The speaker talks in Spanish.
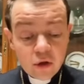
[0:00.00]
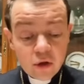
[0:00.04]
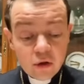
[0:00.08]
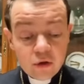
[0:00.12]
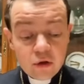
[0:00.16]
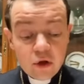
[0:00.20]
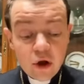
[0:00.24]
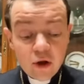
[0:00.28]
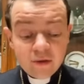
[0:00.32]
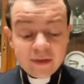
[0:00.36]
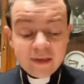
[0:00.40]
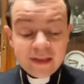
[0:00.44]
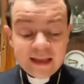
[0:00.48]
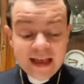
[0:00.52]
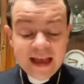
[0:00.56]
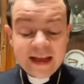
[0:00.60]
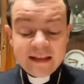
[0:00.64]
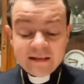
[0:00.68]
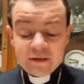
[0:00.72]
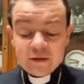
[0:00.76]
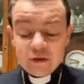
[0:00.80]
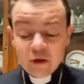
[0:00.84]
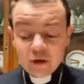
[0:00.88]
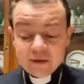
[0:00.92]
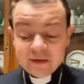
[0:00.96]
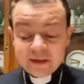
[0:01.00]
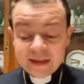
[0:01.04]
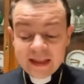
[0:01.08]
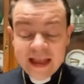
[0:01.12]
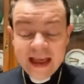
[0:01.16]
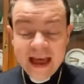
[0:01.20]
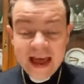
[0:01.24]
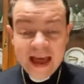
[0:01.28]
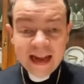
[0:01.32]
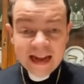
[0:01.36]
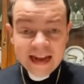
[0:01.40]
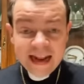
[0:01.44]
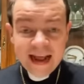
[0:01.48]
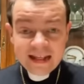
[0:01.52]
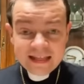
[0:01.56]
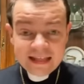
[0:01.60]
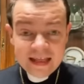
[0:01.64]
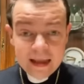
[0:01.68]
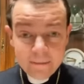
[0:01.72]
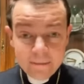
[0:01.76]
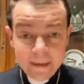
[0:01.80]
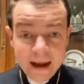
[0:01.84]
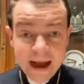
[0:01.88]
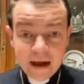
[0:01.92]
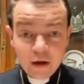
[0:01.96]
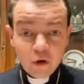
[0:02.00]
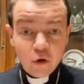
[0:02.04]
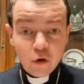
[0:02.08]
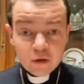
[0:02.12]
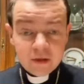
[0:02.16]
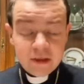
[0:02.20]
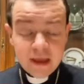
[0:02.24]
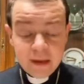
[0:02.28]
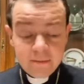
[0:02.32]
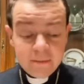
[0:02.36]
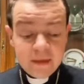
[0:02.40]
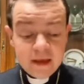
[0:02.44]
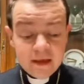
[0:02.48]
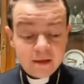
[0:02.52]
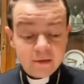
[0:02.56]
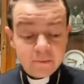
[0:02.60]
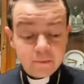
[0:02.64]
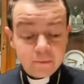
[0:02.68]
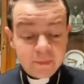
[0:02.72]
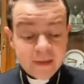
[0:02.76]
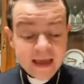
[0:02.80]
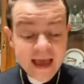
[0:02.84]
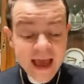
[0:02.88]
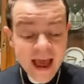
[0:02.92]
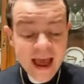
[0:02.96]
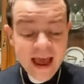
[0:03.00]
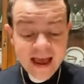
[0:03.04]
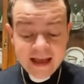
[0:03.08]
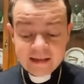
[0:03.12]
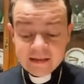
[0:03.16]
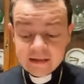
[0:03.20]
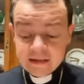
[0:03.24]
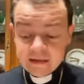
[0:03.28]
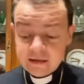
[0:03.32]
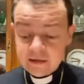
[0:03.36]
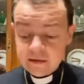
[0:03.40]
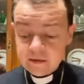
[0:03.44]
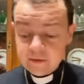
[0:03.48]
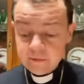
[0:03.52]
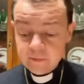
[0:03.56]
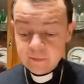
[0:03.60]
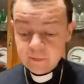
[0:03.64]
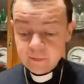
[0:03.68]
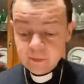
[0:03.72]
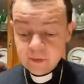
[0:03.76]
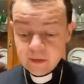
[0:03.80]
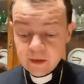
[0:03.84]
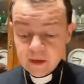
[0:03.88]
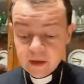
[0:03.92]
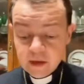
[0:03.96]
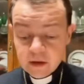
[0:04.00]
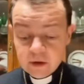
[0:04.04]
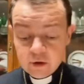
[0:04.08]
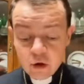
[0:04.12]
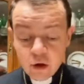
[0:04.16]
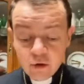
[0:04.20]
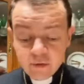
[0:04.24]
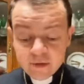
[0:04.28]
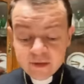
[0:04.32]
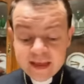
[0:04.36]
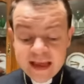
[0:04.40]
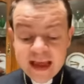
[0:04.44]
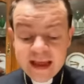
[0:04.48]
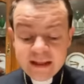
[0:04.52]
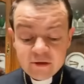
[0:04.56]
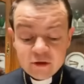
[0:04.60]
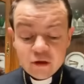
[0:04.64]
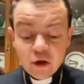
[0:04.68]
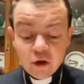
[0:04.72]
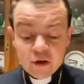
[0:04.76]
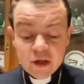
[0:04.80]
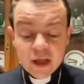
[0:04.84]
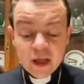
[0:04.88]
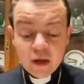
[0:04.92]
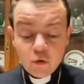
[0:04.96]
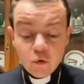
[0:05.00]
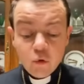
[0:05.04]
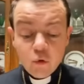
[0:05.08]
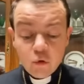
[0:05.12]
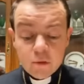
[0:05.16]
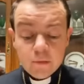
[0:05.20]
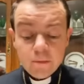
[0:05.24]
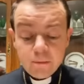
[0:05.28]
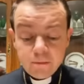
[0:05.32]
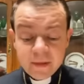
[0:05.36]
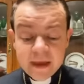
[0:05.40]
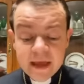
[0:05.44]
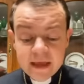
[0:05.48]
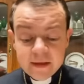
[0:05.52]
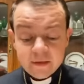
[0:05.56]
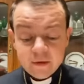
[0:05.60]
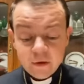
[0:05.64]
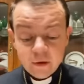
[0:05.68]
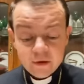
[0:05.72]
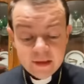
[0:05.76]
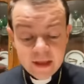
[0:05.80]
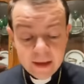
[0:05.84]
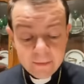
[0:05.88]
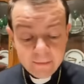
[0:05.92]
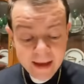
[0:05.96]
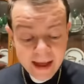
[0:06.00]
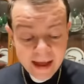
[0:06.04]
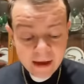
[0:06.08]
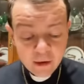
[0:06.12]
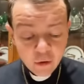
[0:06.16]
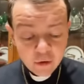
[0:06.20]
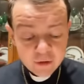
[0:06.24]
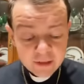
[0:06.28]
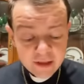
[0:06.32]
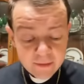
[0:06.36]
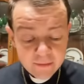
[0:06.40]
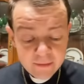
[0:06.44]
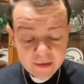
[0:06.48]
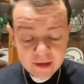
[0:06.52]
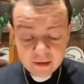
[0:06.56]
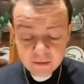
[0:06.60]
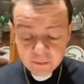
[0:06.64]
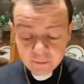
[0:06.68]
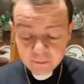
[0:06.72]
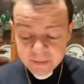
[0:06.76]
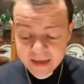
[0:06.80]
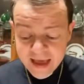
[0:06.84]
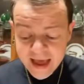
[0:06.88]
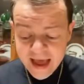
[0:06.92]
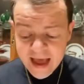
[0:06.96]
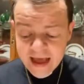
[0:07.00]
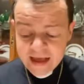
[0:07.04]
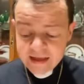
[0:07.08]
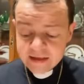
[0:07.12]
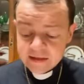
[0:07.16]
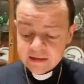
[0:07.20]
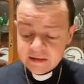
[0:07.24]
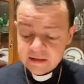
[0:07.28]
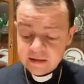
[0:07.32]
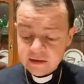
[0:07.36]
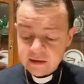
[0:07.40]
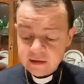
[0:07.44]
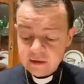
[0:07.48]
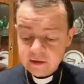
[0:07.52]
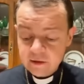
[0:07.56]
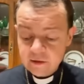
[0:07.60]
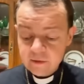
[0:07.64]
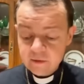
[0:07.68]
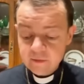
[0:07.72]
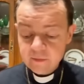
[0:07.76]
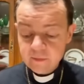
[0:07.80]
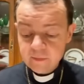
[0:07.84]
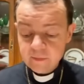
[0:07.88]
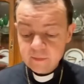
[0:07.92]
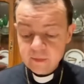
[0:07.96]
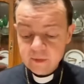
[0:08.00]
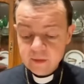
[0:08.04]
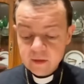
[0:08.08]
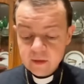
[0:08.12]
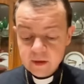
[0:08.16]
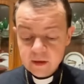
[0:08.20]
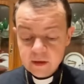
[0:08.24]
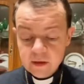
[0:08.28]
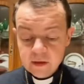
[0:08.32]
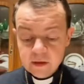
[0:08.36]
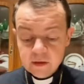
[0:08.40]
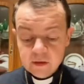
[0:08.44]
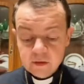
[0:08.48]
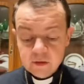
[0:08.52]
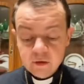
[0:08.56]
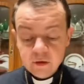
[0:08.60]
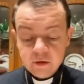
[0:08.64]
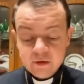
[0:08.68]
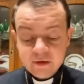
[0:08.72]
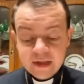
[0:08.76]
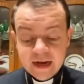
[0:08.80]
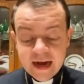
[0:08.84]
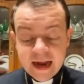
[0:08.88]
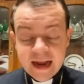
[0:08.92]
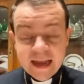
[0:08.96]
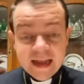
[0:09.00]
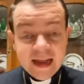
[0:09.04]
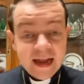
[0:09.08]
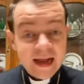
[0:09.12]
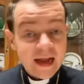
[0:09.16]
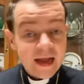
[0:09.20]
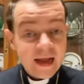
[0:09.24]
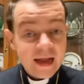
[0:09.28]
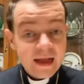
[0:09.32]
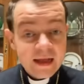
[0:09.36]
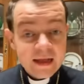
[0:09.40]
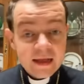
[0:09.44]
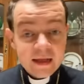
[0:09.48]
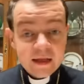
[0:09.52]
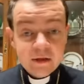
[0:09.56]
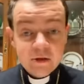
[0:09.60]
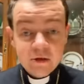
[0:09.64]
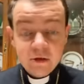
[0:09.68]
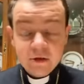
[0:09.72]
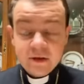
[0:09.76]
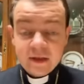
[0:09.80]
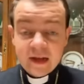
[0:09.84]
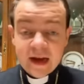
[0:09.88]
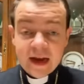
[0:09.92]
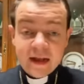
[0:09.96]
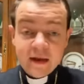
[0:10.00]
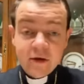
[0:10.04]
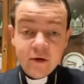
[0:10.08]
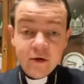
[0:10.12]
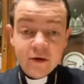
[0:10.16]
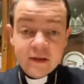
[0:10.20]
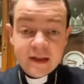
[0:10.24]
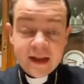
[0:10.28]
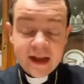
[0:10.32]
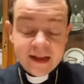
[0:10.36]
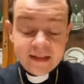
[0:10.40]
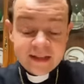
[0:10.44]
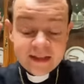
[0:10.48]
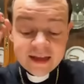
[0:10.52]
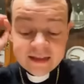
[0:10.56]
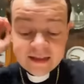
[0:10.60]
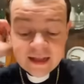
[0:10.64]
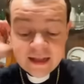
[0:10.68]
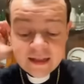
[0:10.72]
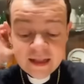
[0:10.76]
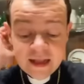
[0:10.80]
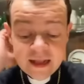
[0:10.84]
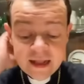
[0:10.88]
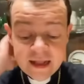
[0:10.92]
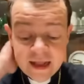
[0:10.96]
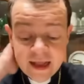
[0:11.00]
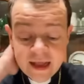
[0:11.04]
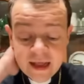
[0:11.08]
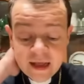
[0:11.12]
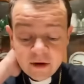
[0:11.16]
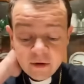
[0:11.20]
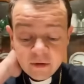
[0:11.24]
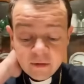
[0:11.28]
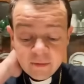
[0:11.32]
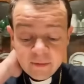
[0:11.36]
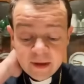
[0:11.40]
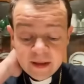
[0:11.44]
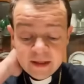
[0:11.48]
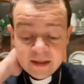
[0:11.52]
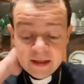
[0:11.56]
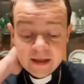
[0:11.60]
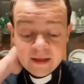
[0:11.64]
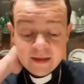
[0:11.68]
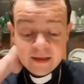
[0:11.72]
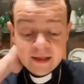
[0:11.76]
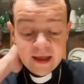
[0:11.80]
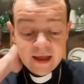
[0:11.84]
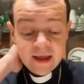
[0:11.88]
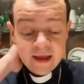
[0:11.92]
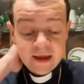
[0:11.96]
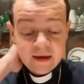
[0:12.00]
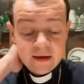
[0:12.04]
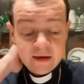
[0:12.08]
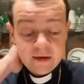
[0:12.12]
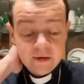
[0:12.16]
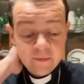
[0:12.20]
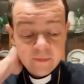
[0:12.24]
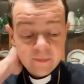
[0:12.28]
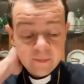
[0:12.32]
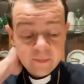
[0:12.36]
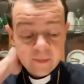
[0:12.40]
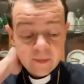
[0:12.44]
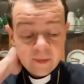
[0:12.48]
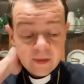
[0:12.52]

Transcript: no siento tierra debajo de mis pies. No siento ningún piso debajo de mis pies. No traiga, no traigo nada de dinero, me dice él.